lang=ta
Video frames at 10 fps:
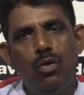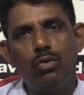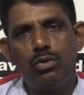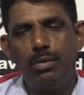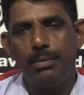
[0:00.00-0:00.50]

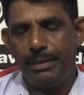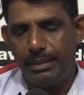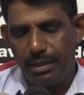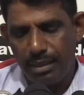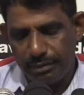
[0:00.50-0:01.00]
அக்டோபர்
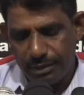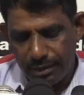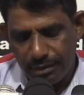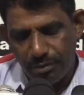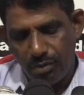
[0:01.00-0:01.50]
பதினேழாம்
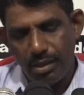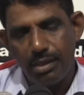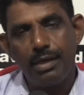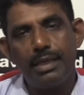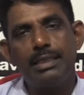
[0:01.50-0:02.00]
தேதிக்குள்ளே
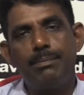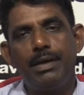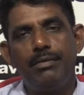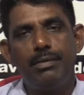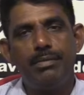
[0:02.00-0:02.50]

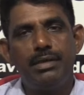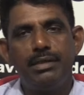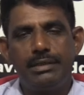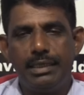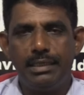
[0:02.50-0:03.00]
நடத்தப்பட வேண்டும் என்று
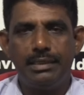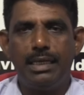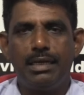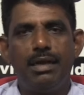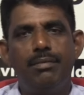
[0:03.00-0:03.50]
தேர்தல்
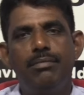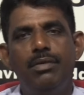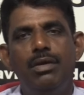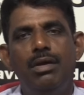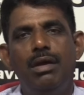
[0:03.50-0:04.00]
திணைக்களம்
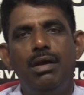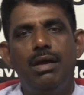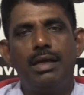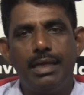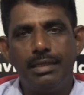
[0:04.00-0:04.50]

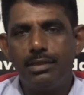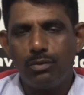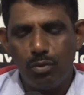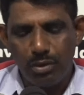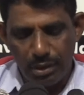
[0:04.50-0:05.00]
கருத்து
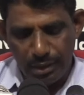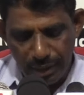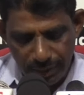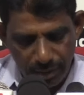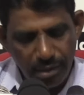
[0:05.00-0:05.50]
கூறிய
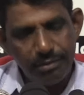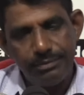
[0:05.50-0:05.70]
நிலையில்